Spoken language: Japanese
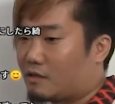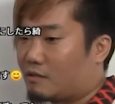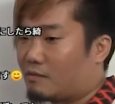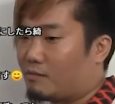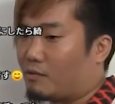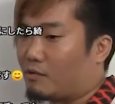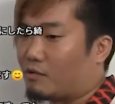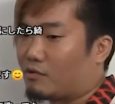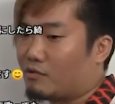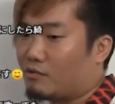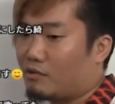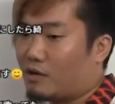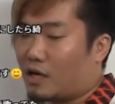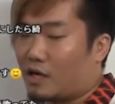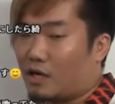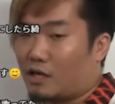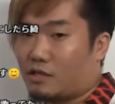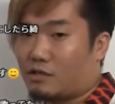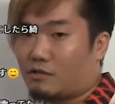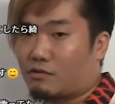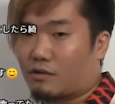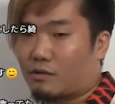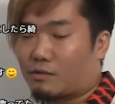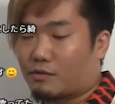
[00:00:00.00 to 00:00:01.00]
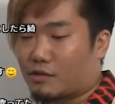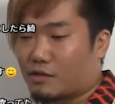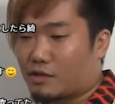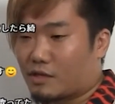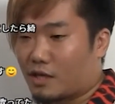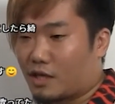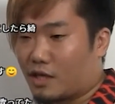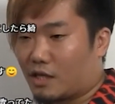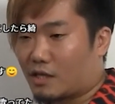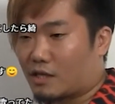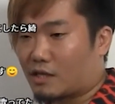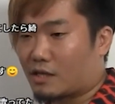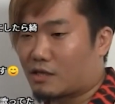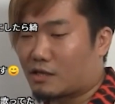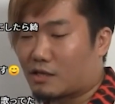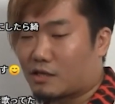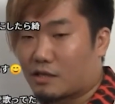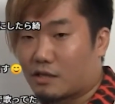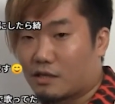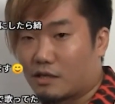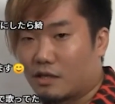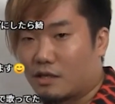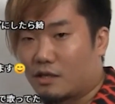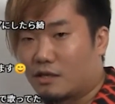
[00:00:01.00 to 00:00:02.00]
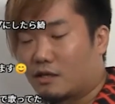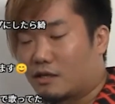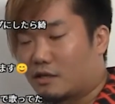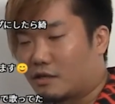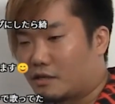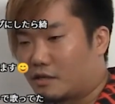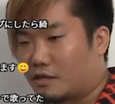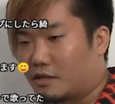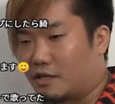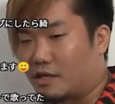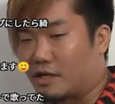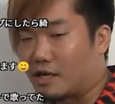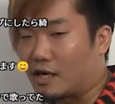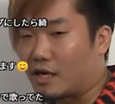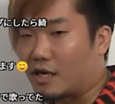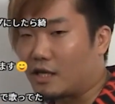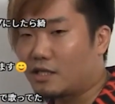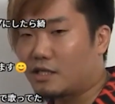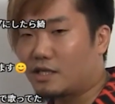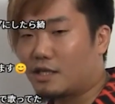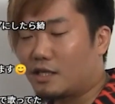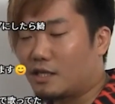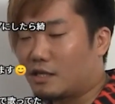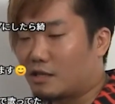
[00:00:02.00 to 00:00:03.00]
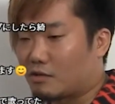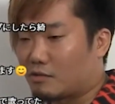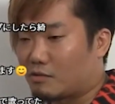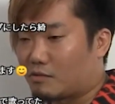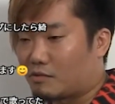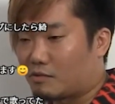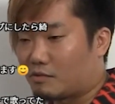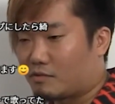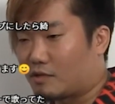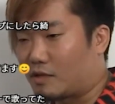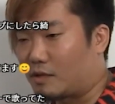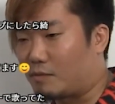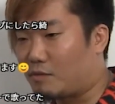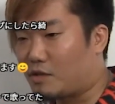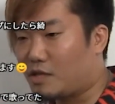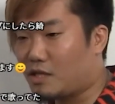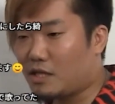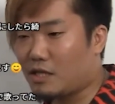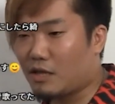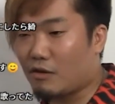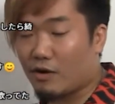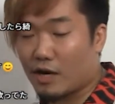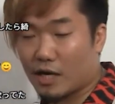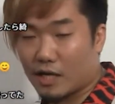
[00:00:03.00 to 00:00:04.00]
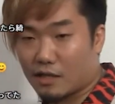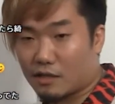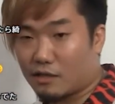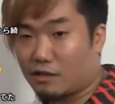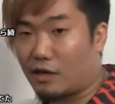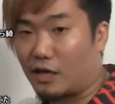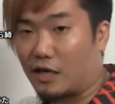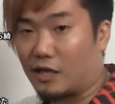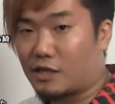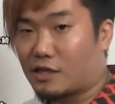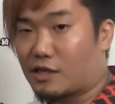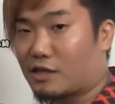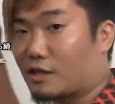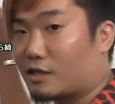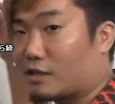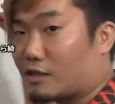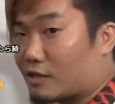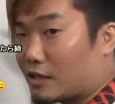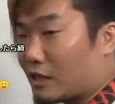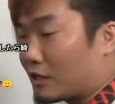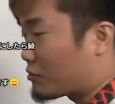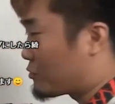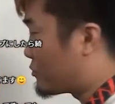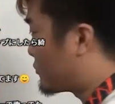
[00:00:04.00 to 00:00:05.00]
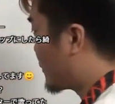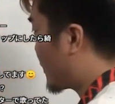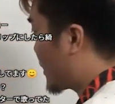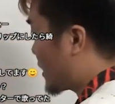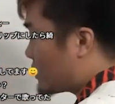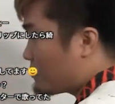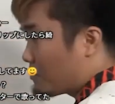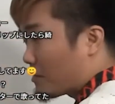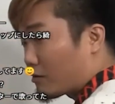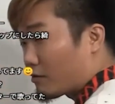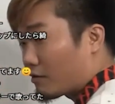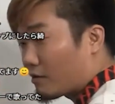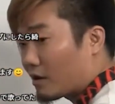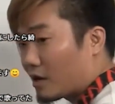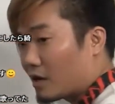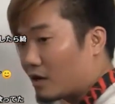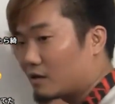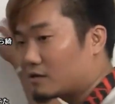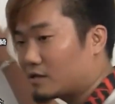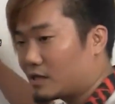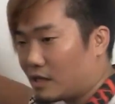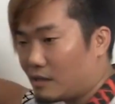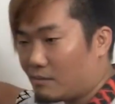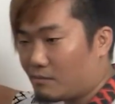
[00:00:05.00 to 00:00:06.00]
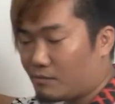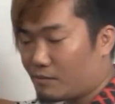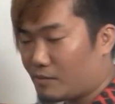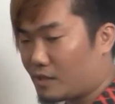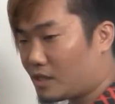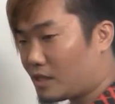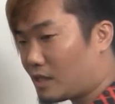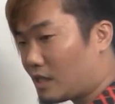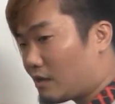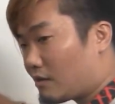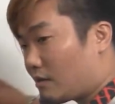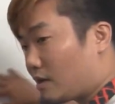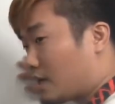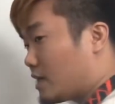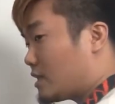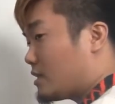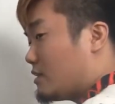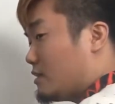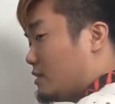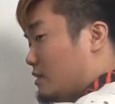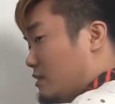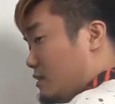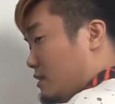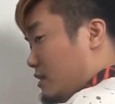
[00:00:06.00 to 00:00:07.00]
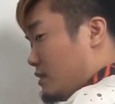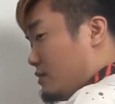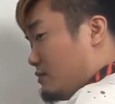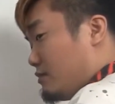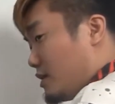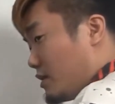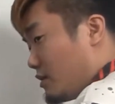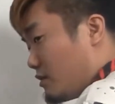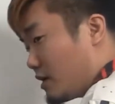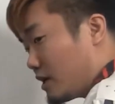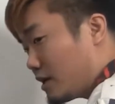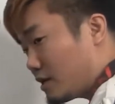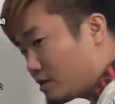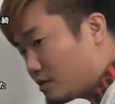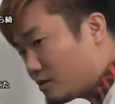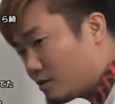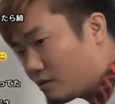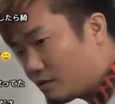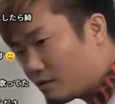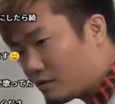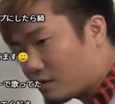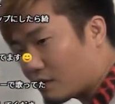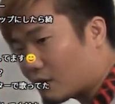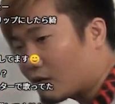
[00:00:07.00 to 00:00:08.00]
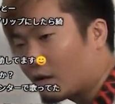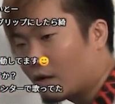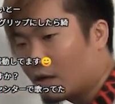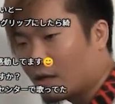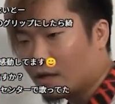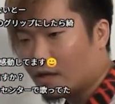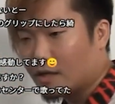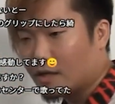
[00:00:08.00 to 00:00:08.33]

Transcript: 僕の話とか別に啓太さんにいらないんじゃねってだみんな分かってる話だと思うんだよね今の全部みんな分かってる上での話を